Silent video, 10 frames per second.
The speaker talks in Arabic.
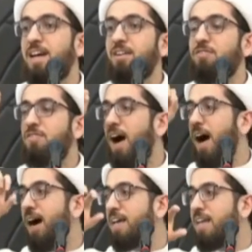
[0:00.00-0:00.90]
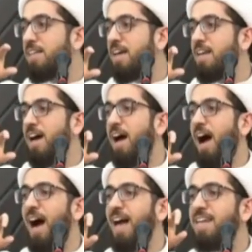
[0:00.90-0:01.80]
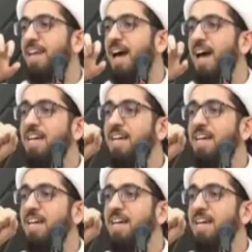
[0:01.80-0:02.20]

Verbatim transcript: نرفع يدنا عن